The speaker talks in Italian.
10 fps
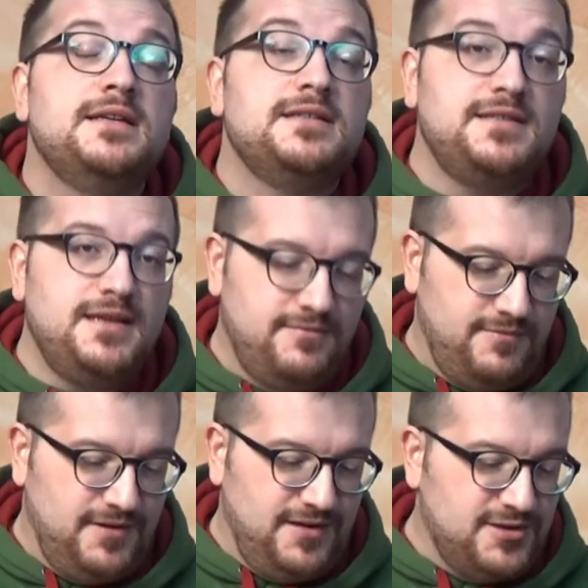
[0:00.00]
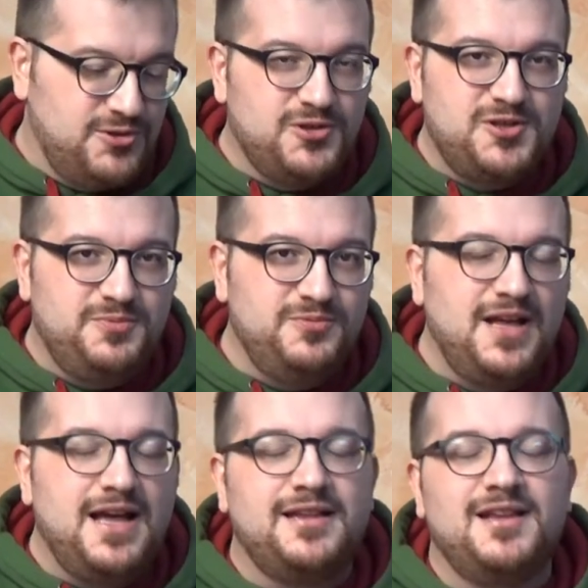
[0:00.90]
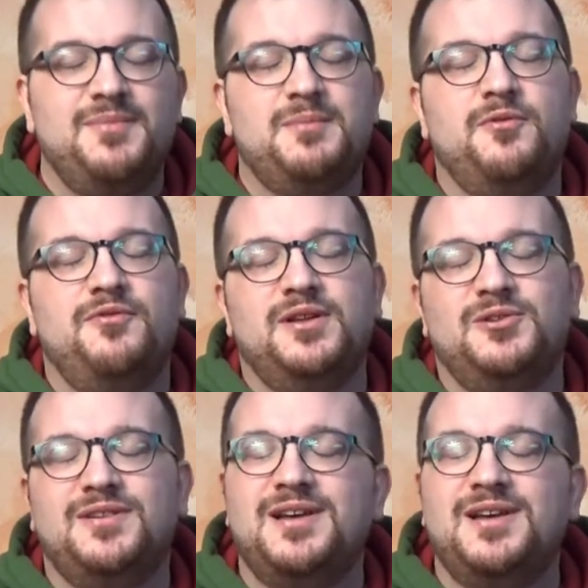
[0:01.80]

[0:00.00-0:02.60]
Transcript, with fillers: se la scorsa puntata abbiamo fatto